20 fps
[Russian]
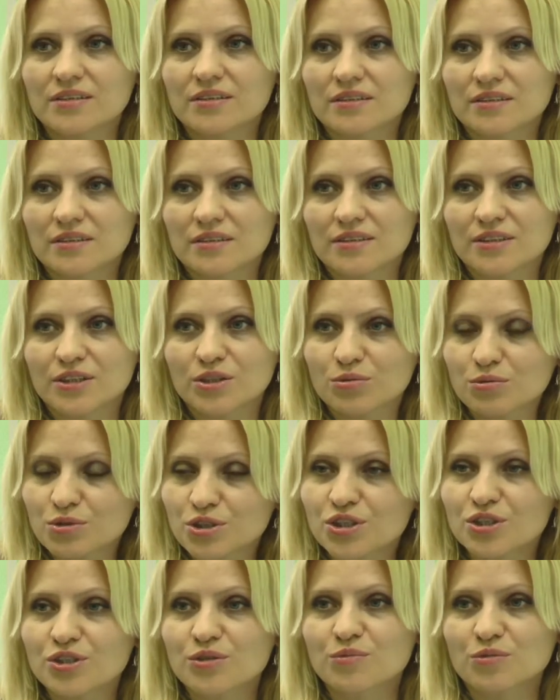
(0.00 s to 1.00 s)
э,
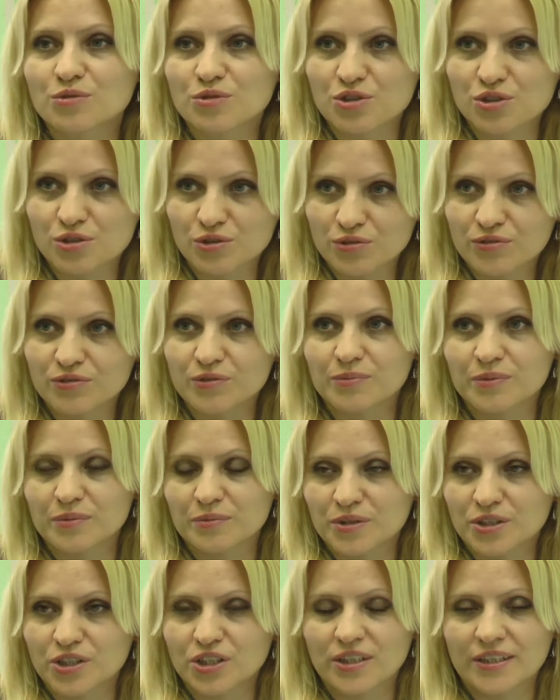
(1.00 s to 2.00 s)
текущий ремонт жилого
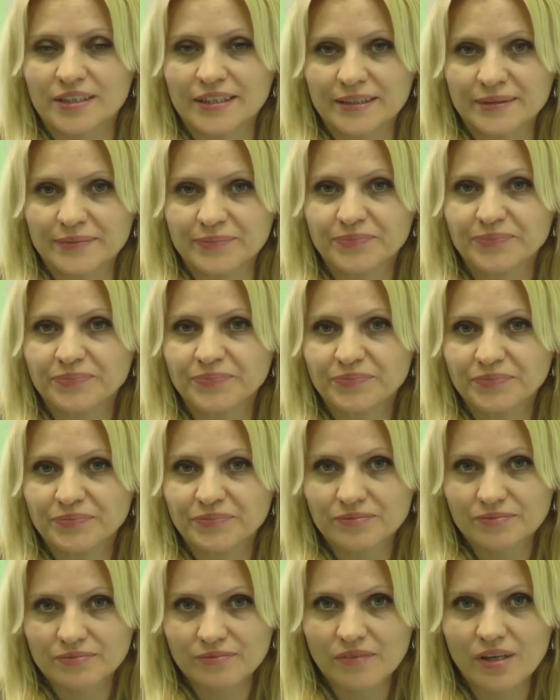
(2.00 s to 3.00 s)
помещения
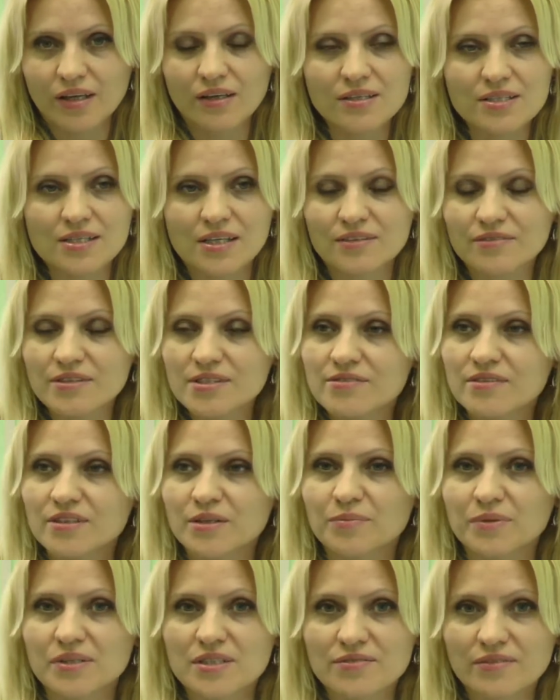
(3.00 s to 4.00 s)
и,
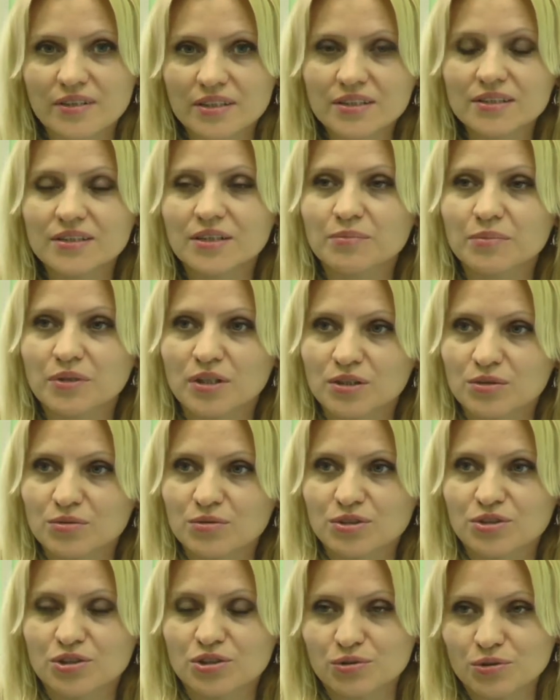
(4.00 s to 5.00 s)
соответственно, производить
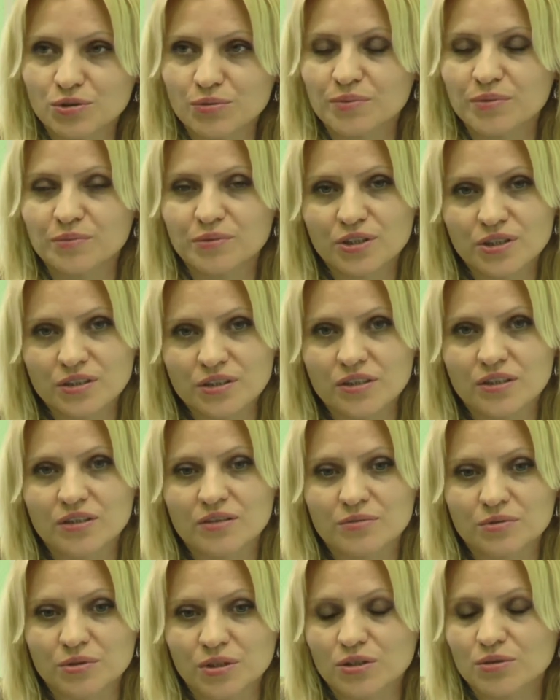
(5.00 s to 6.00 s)
оплату за жилое помещение и
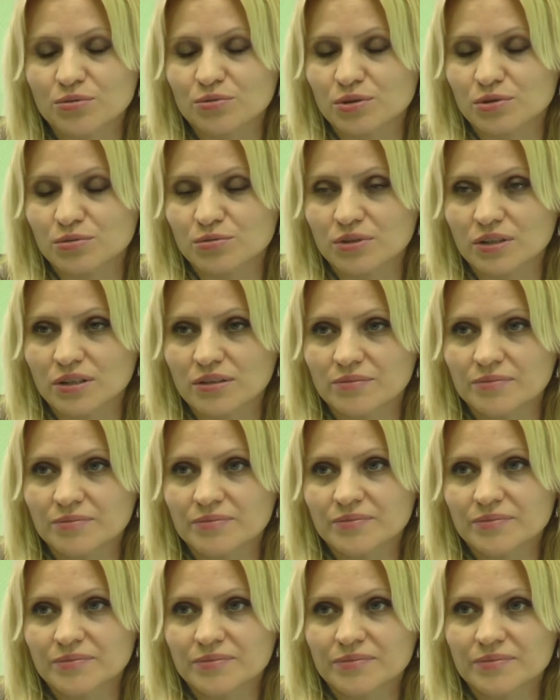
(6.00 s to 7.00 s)
коммунальные услуги.
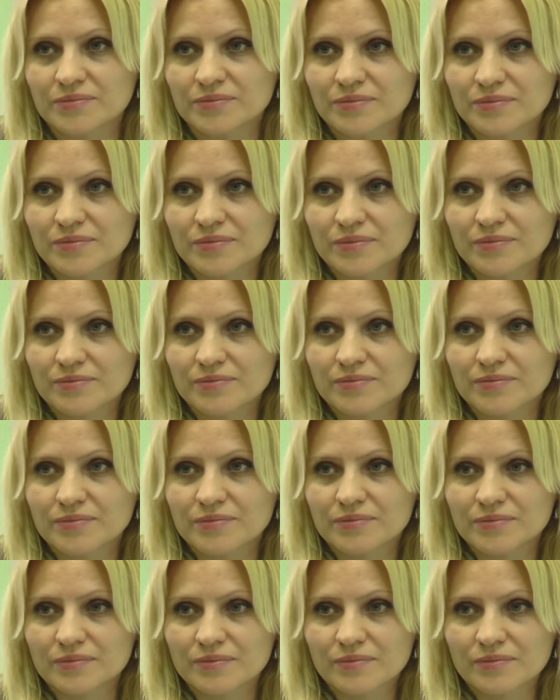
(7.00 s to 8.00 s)
То есть это
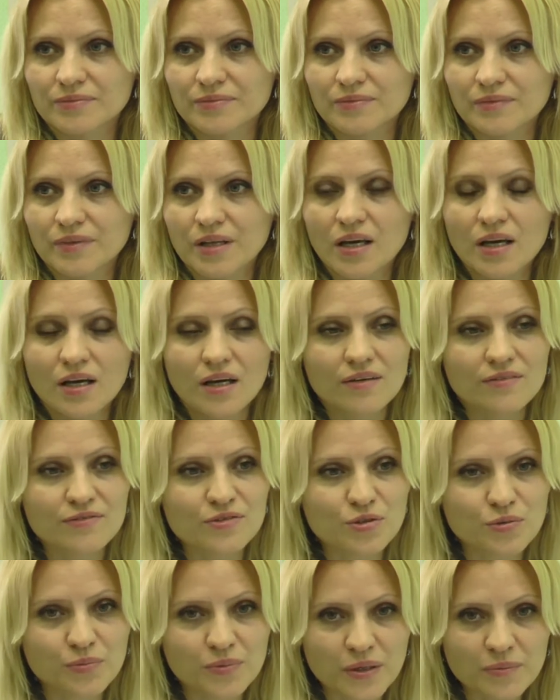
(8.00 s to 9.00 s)
все в договоре прописано?
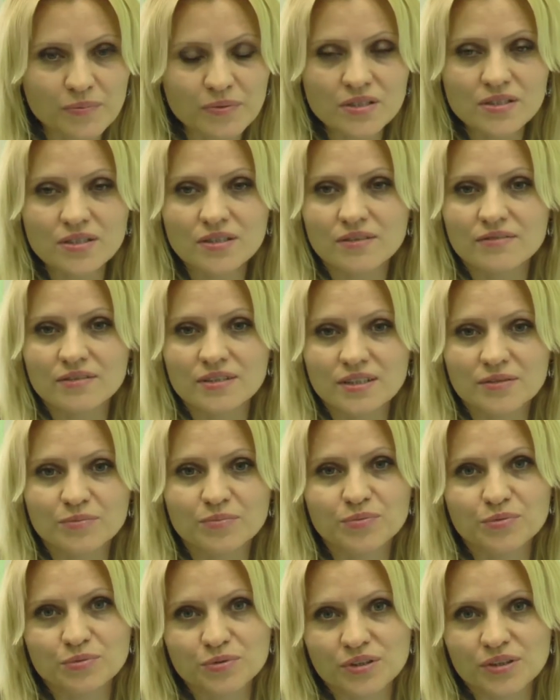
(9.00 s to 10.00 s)
Все прописано, все
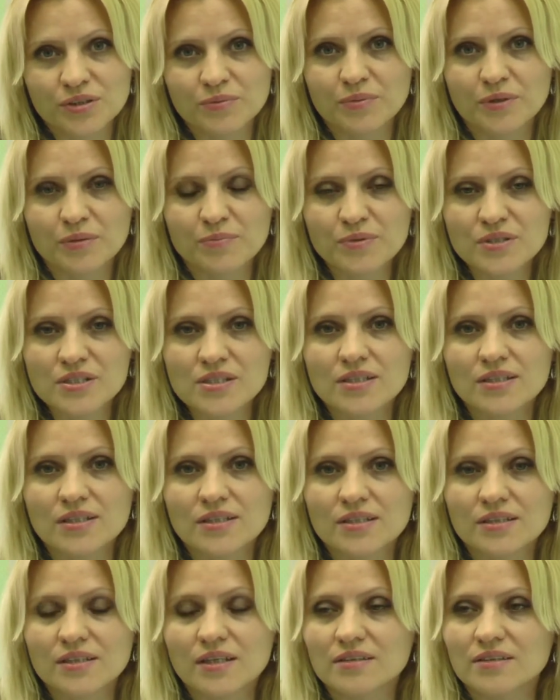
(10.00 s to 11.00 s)
пункты
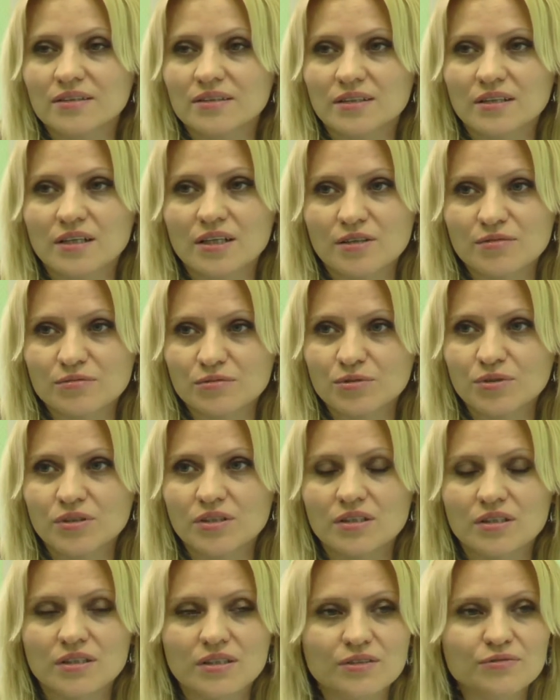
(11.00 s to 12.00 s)
прописаны. Данный
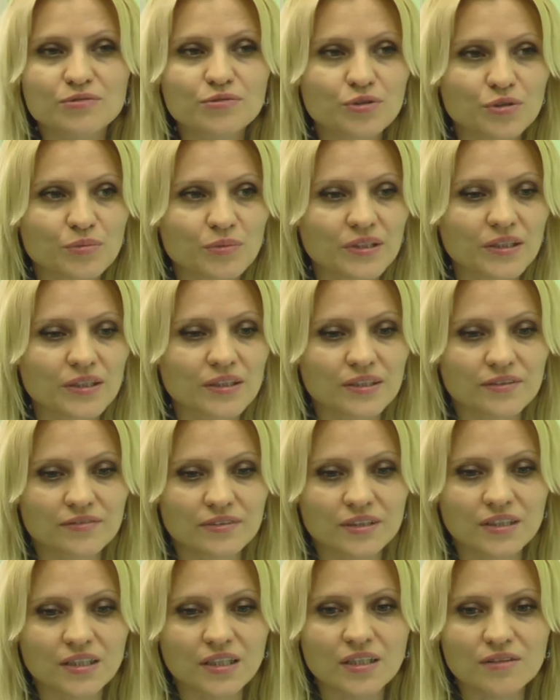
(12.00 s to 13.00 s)
договор, э, форма
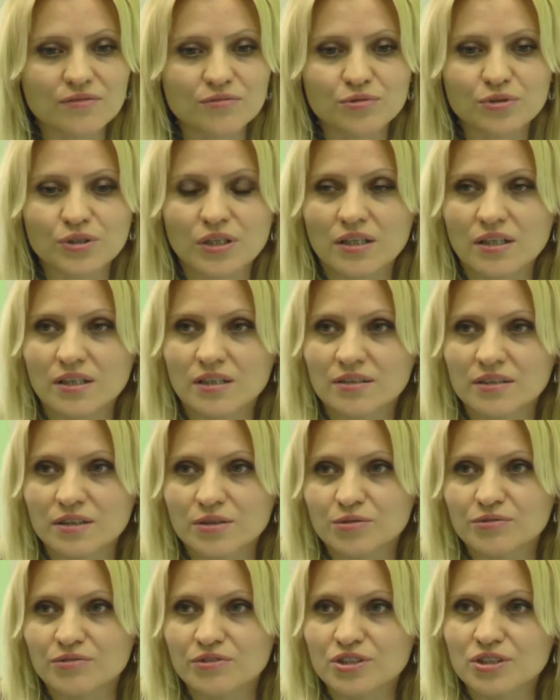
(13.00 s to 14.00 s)
данного договора,
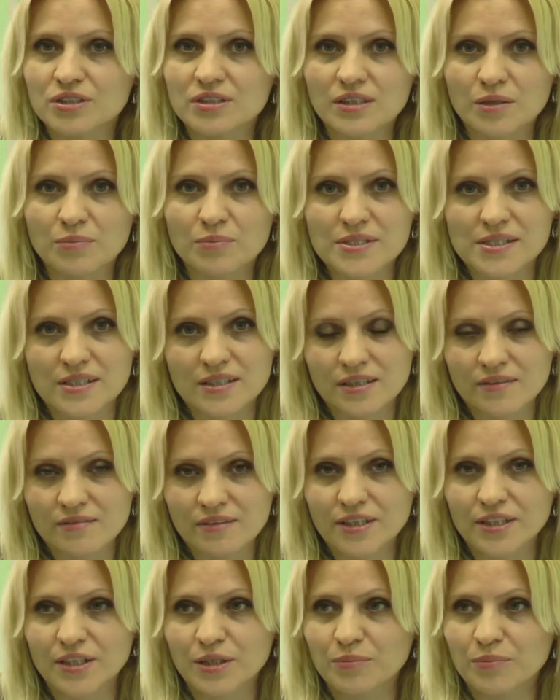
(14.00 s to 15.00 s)
она утверждена
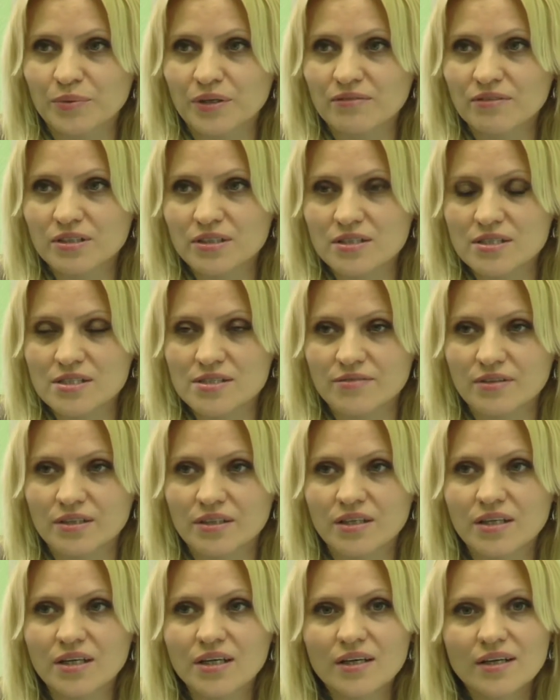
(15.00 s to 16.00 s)
постановлением
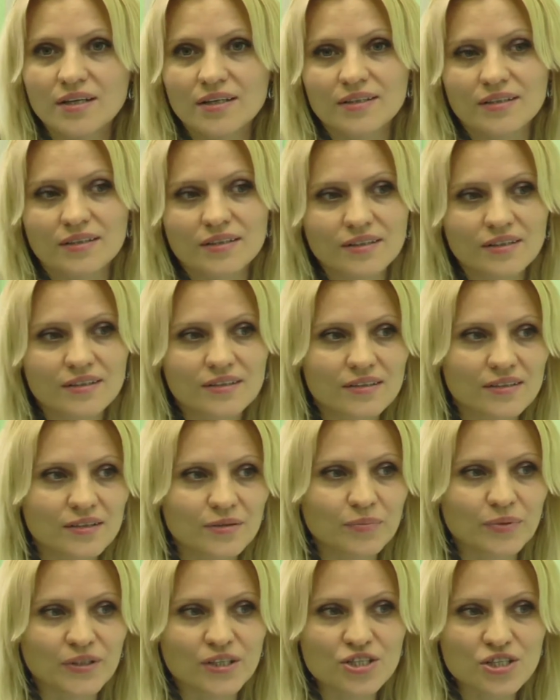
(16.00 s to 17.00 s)
правительства. И
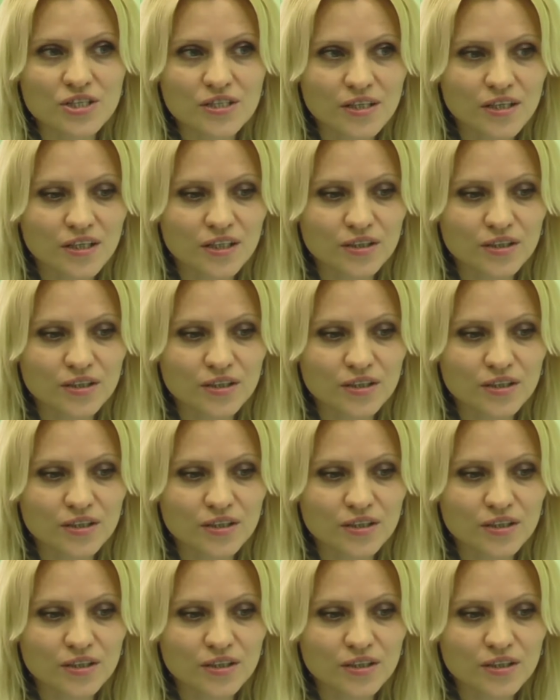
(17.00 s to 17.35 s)
э, положения,